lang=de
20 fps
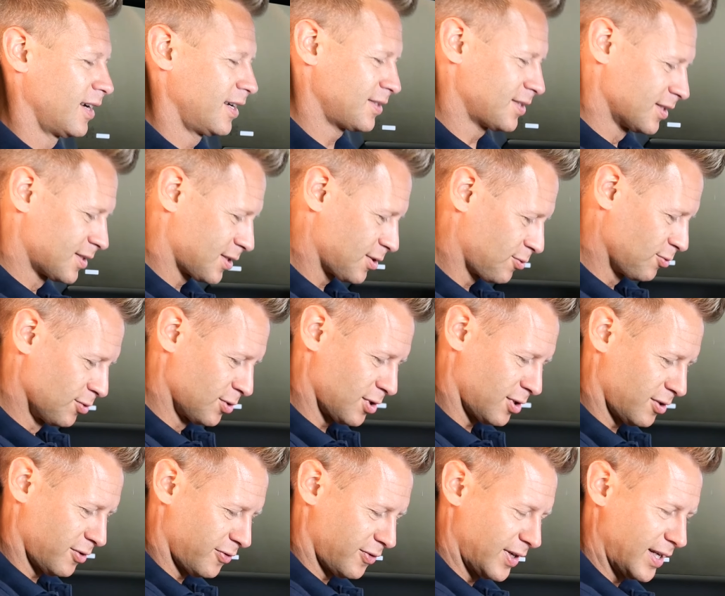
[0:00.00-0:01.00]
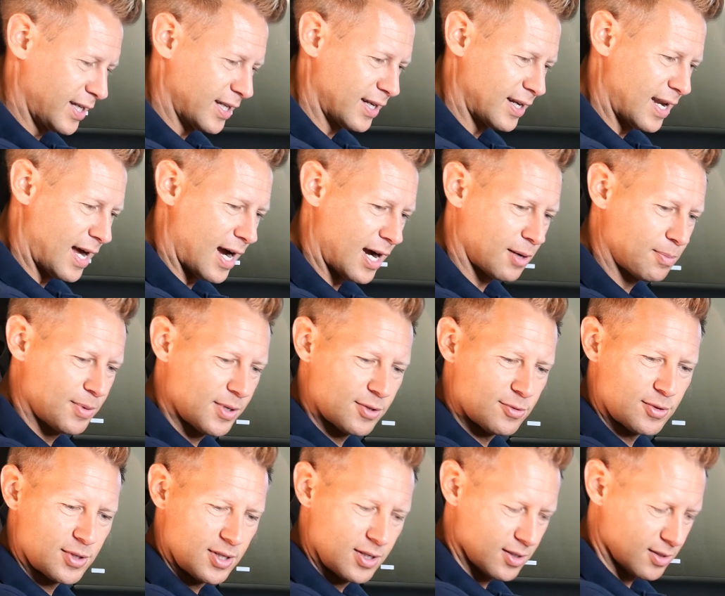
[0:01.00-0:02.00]
Ich sitze gut auf
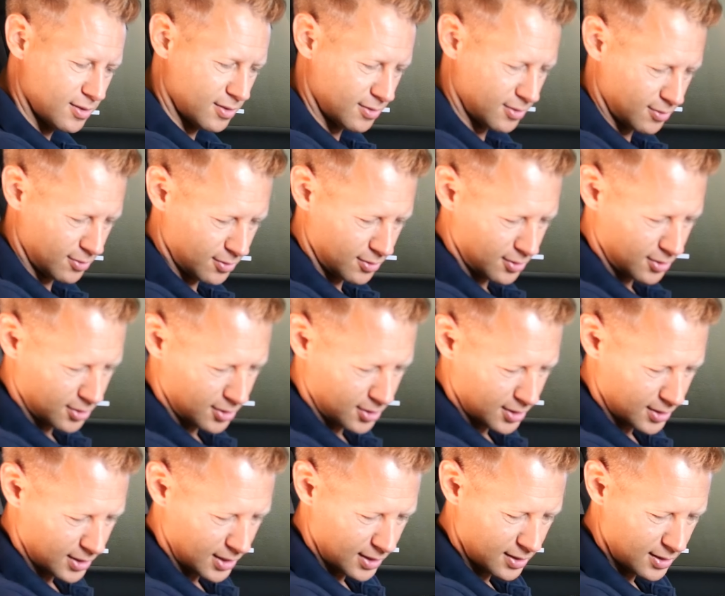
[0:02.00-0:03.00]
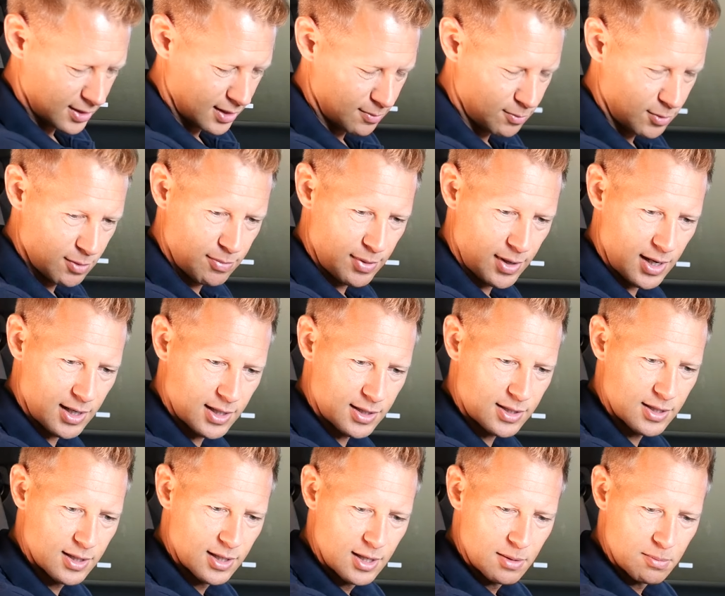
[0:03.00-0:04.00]
Ledernachbildung hier und das Ganze eben
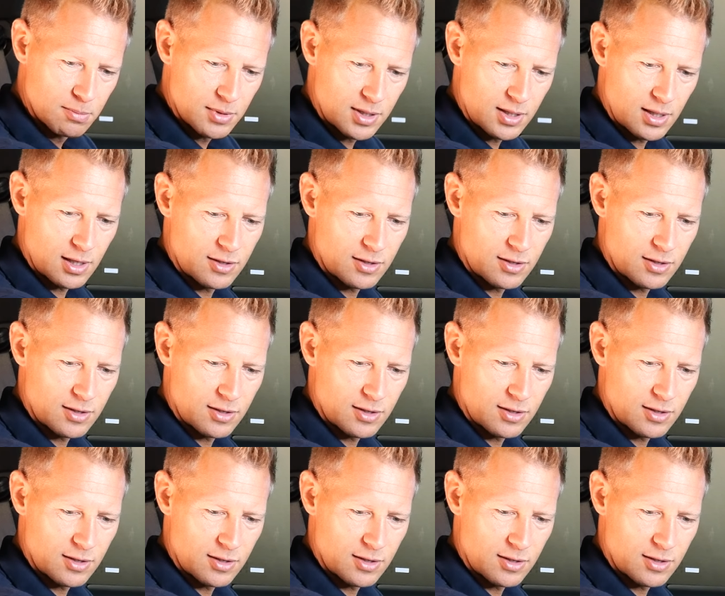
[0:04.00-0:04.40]
gepaart mit